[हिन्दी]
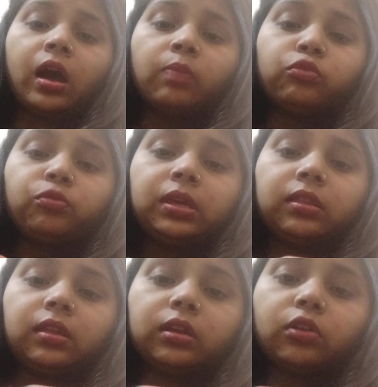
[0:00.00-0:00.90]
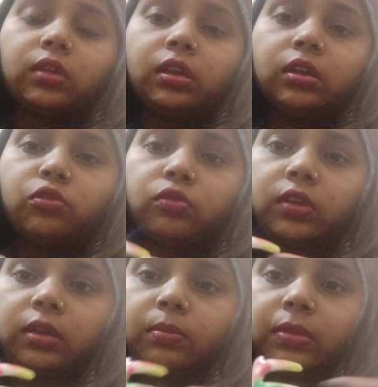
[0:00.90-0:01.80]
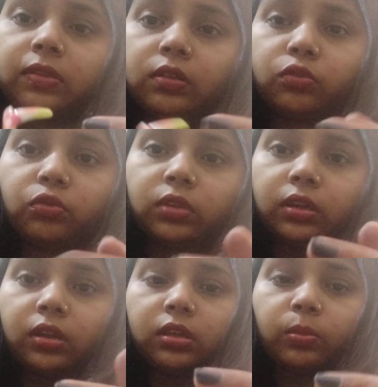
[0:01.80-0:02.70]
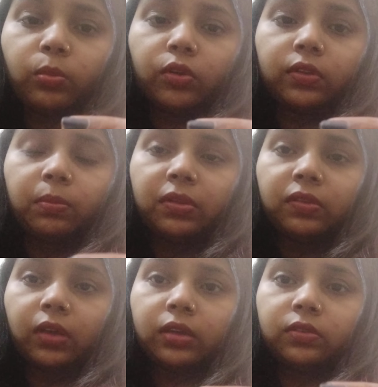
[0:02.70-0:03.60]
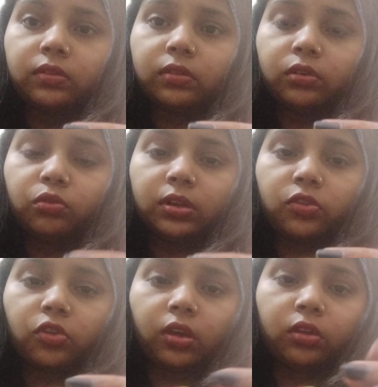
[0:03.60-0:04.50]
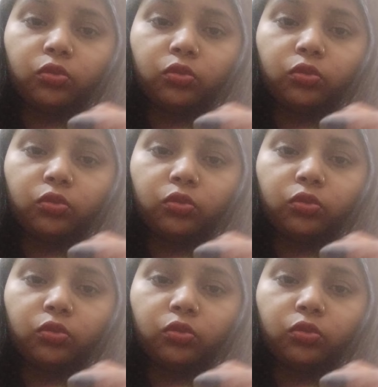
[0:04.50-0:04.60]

आपको उसमें ये देखना होता है ये जो इसके ब्रिसल्स होते हैं ना ये बहुत ज़्यादा प्रिसाइज होने चाहिए